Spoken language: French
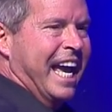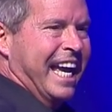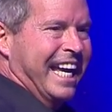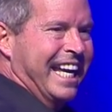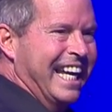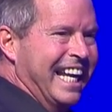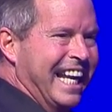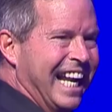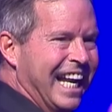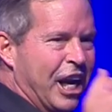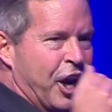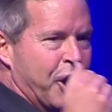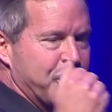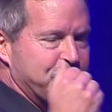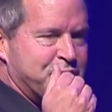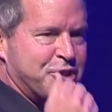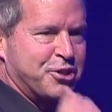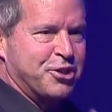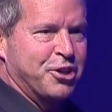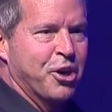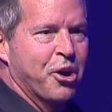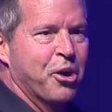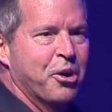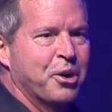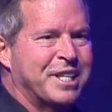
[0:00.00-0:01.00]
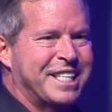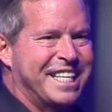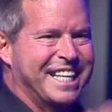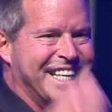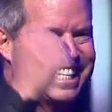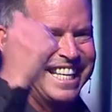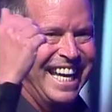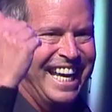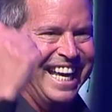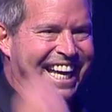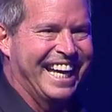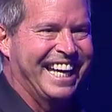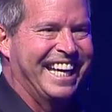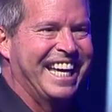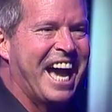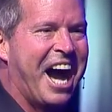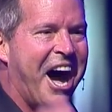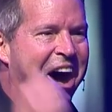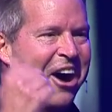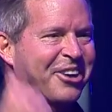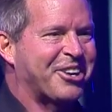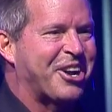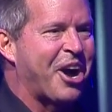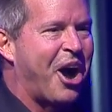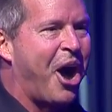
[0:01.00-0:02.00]
Il est le Dieu qui guérit
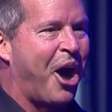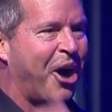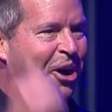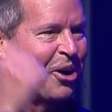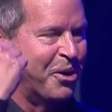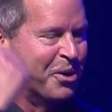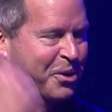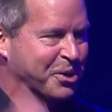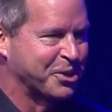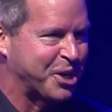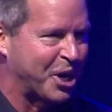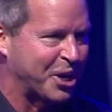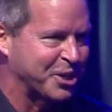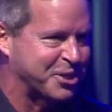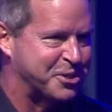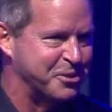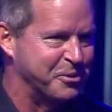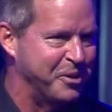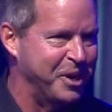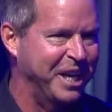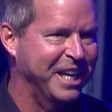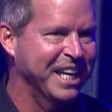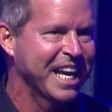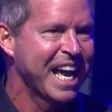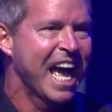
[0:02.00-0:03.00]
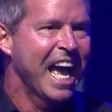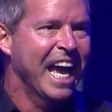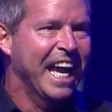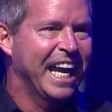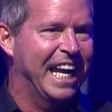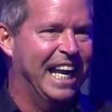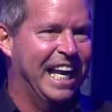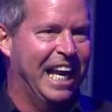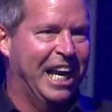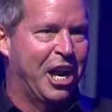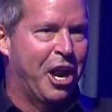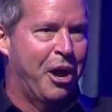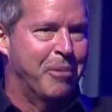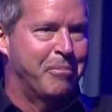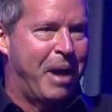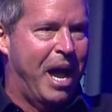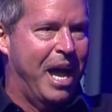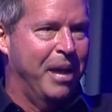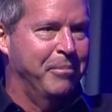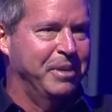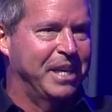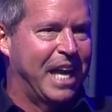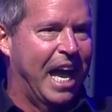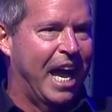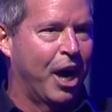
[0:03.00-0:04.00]
encore aujourd'hui. Il est le
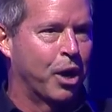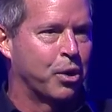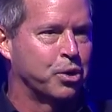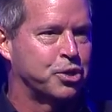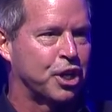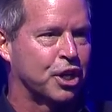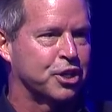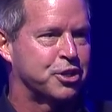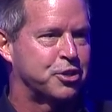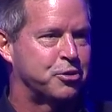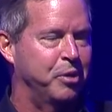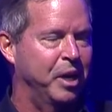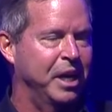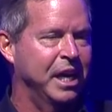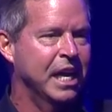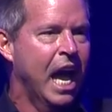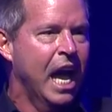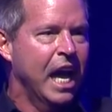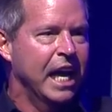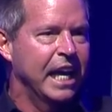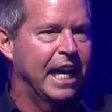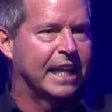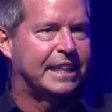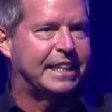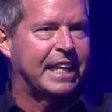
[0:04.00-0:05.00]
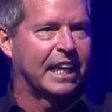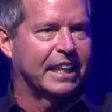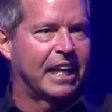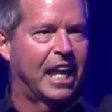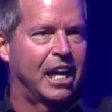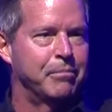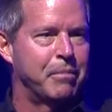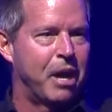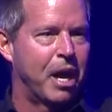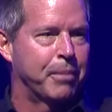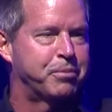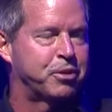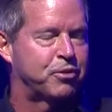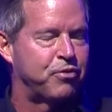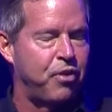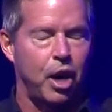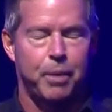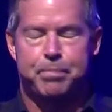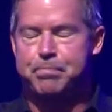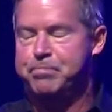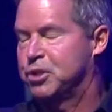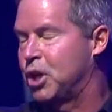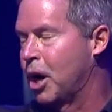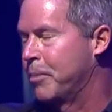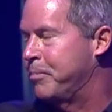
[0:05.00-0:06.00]
même hier, aujourd'hui et éternellement. Puis je ne
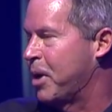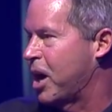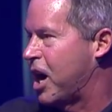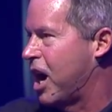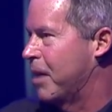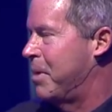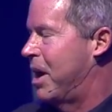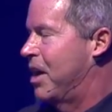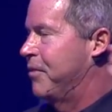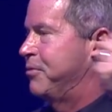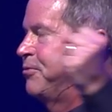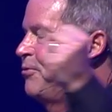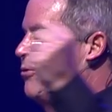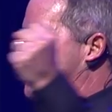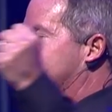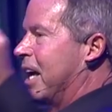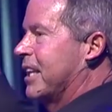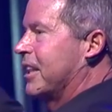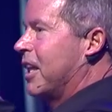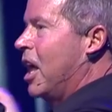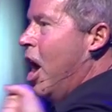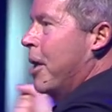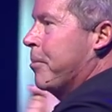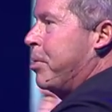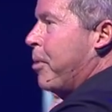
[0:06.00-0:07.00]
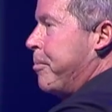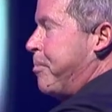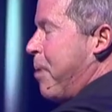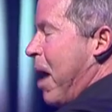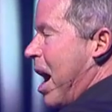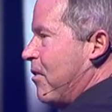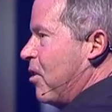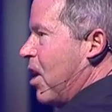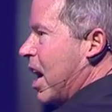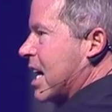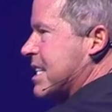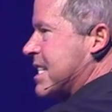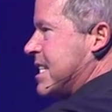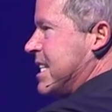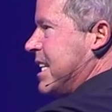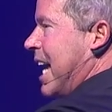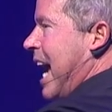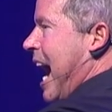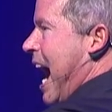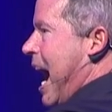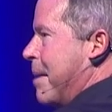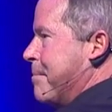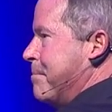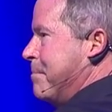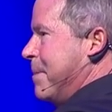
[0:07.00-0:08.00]
sais pas comment vous faites pour pas avoir dit
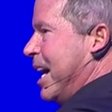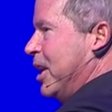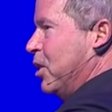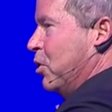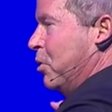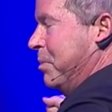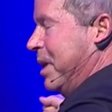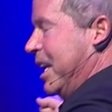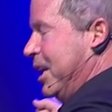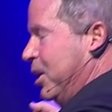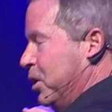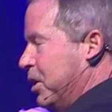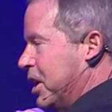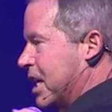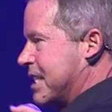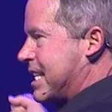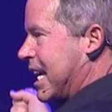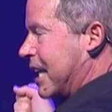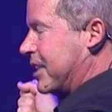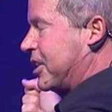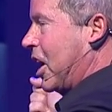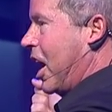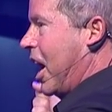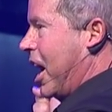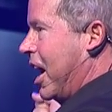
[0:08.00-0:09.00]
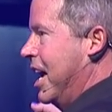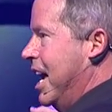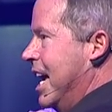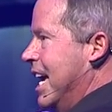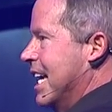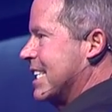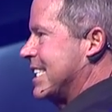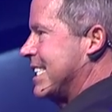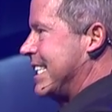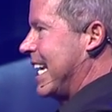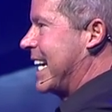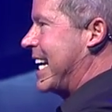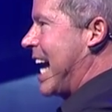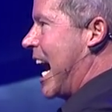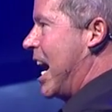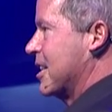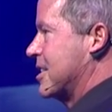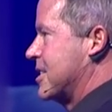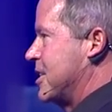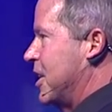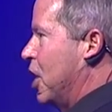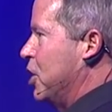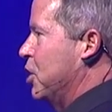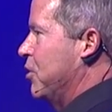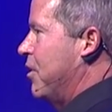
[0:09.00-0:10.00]
Amen au milieu de cette
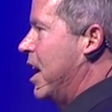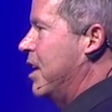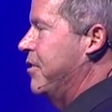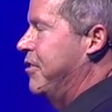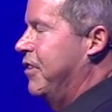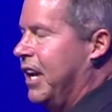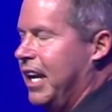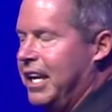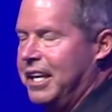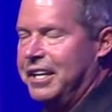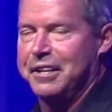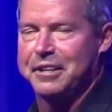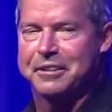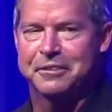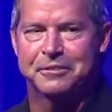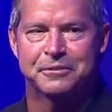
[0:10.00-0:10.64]
séquence-là, nouvelle vie.